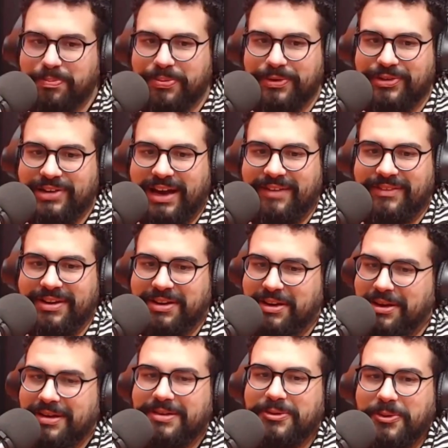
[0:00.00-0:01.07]
puxava,
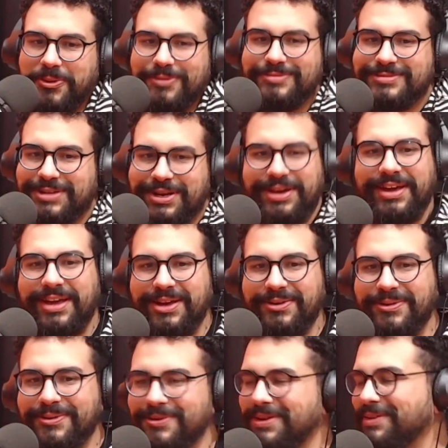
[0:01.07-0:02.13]
encontrei
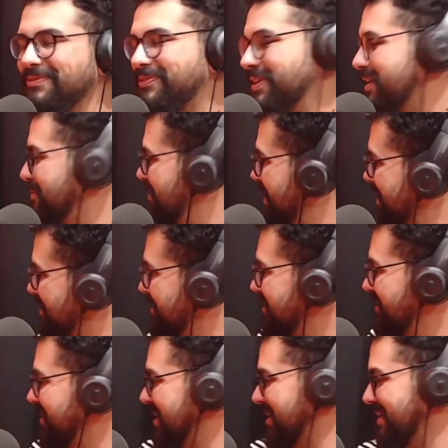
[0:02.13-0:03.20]
o inferno baiano,
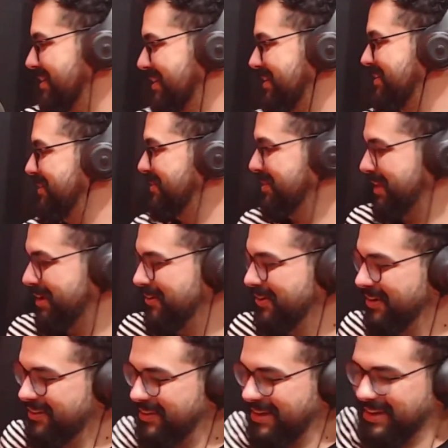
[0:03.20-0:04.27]
é. é, até
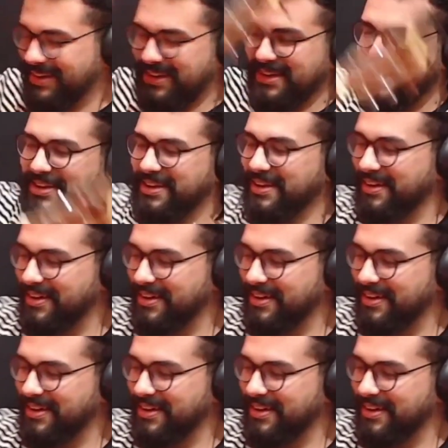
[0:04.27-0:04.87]
hoje é. Não, uh,